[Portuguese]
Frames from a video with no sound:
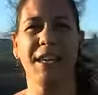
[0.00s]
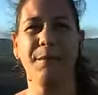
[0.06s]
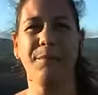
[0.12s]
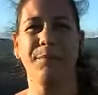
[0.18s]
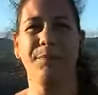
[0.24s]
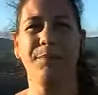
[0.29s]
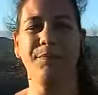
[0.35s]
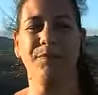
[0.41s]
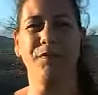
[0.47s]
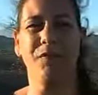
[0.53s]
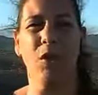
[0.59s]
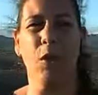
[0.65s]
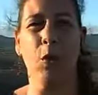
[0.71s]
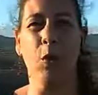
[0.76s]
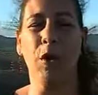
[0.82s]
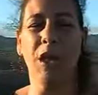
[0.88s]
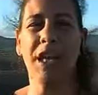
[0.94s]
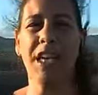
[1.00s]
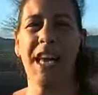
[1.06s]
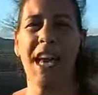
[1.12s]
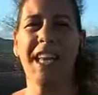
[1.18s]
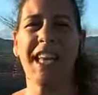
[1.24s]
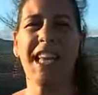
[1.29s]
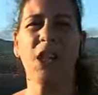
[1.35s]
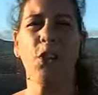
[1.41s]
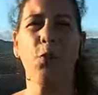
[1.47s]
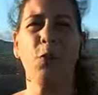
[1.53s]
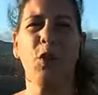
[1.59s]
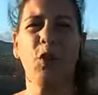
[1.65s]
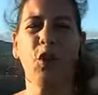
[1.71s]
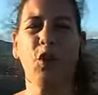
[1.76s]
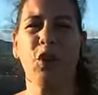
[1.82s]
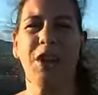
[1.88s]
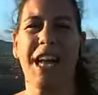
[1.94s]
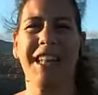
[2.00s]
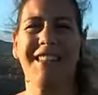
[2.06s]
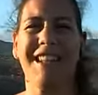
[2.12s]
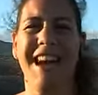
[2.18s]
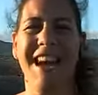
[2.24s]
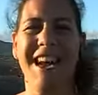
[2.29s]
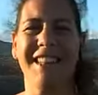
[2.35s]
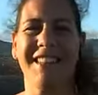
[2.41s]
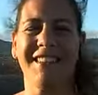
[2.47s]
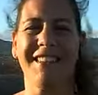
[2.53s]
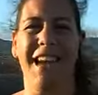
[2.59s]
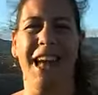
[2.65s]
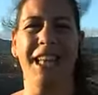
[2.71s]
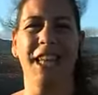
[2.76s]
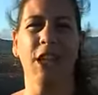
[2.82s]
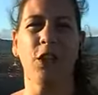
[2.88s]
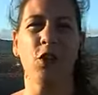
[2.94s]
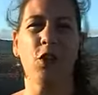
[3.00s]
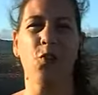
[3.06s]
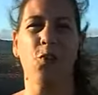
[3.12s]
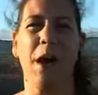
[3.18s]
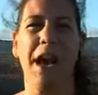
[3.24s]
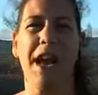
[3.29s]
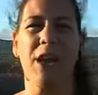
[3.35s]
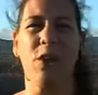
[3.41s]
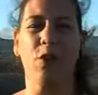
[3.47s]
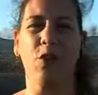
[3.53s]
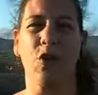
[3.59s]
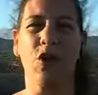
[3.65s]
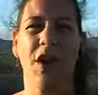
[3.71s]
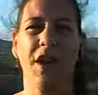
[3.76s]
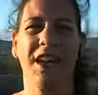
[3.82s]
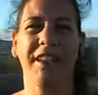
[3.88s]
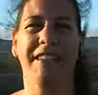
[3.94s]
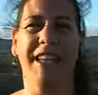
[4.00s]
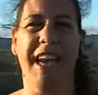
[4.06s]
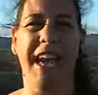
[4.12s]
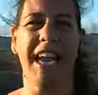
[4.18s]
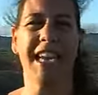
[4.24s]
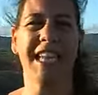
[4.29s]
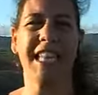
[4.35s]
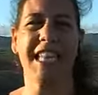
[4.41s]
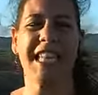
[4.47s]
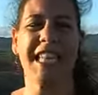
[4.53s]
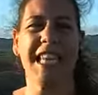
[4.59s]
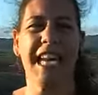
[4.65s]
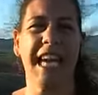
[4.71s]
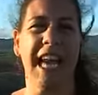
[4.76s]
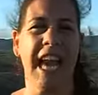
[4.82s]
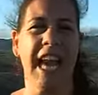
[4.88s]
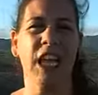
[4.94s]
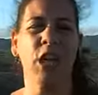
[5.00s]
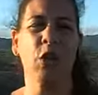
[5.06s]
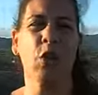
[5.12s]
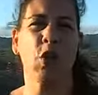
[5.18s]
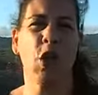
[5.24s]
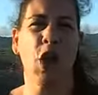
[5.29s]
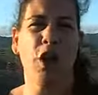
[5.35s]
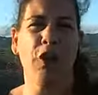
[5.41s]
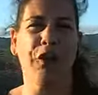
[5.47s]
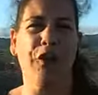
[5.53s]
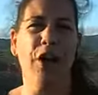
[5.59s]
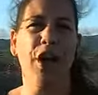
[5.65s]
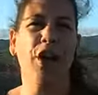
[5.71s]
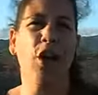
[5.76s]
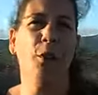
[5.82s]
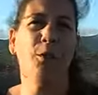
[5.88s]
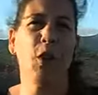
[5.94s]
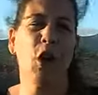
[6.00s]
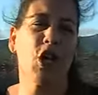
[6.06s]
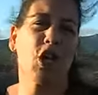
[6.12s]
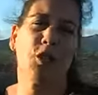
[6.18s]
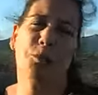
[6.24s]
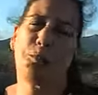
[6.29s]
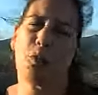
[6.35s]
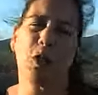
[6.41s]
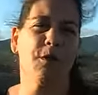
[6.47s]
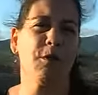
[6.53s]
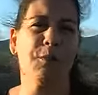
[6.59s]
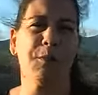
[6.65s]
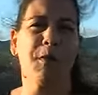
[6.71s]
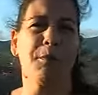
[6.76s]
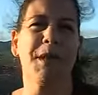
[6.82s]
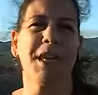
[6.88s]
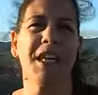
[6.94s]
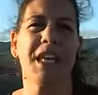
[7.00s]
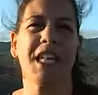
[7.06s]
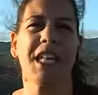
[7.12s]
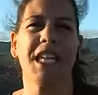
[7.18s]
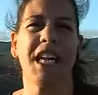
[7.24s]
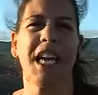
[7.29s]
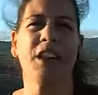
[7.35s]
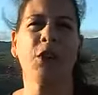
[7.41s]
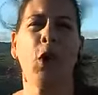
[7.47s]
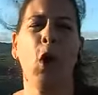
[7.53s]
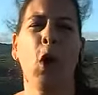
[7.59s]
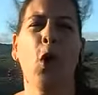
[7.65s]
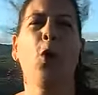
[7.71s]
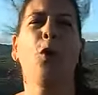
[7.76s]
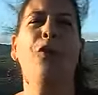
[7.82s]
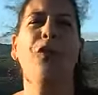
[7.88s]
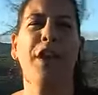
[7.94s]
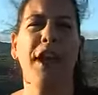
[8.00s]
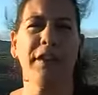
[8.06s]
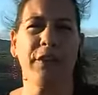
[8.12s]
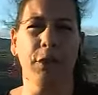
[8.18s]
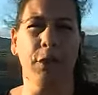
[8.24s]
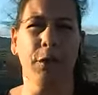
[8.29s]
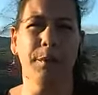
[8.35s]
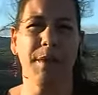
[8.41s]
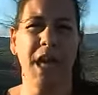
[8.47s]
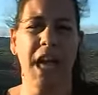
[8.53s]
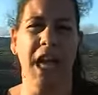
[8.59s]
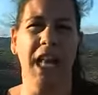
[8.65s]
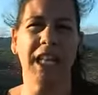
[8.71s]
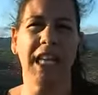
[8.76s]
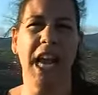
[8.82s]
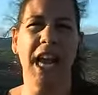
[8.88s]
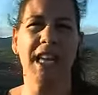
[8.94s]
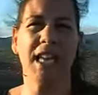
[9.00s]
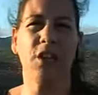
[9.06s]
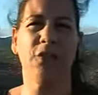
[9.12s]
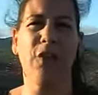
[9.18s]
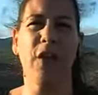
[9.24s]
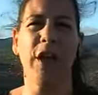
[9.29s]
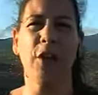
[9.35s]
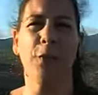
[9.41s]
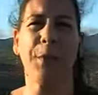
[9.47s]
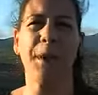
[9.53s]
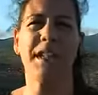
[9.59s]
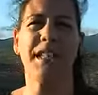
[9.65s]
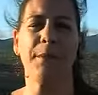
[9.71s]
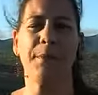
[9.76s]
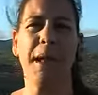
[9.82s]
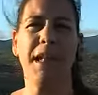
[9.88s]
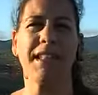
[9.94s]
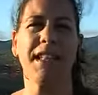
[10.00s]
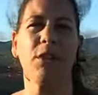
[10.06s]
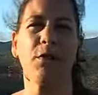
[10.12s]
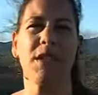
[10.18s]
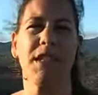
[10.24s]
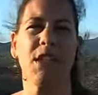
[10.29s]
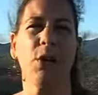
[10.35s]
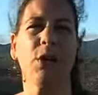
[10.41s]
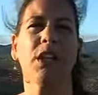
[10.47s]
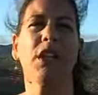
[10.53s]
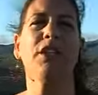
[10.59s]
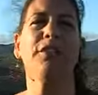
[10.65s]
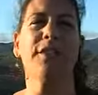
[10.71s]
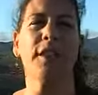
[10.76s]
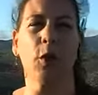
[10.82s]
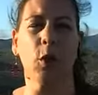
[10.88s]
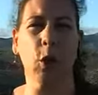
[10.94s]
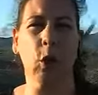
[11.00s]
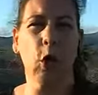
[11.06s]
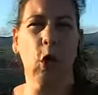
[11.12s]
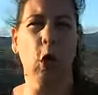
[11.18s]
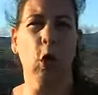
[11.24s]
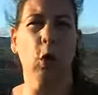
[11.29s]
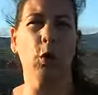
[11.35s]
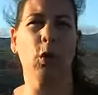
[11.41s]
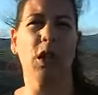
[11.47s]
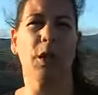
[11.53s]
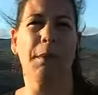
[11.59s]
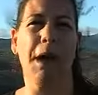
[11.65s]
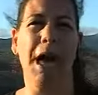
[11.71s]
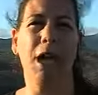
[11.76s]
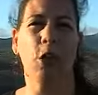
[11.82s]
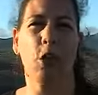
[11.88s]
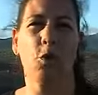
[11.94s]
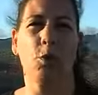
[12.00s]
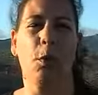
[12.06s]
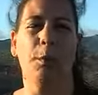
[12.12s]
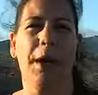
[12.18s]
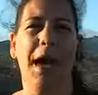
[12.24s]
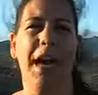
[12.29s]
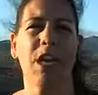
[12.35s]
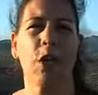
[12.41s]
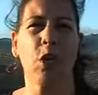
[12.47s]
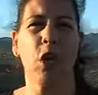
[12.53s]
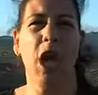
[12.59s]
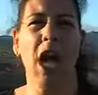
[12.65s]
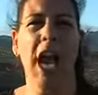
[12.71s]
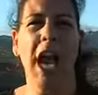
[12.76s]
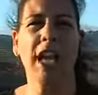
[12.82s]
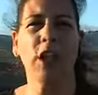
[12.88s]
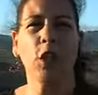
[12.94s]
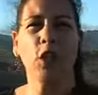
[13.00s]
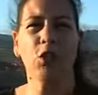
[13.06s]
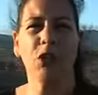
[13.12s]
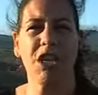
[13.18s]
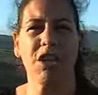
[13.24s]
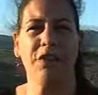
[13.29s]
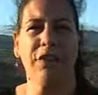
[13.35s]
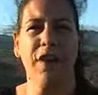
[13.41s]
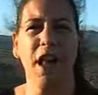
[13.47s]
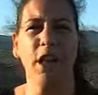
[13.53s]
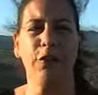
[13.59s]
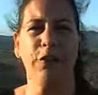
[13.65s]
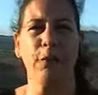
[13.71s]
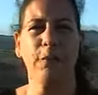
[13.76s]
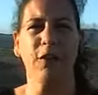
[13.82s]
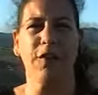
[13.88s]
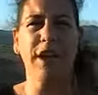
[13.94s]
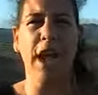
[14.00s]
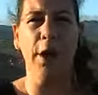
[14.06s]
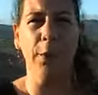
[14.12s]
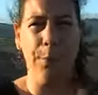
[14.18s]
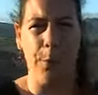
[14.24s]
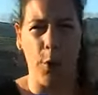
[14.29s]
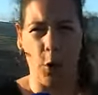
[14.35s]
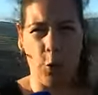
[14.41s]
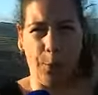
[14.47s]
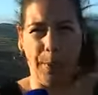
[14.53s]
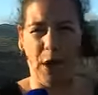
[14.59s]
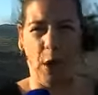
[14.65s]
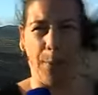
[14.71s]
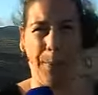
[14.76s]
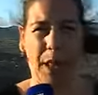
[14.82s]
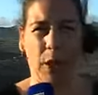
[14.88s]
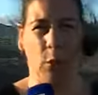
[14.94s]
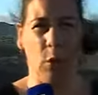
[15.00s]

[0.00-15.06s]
hum, que aqui dominou toda a tarde, além dos meios terrestres e aéreos, foi, como nós podemos perceber neste direto, o vento. Aliás, foi a principal situação que dificultou o trabalho dos bombeiros. Em todo este vale, eu vou-me desviar um pouco para o Paulo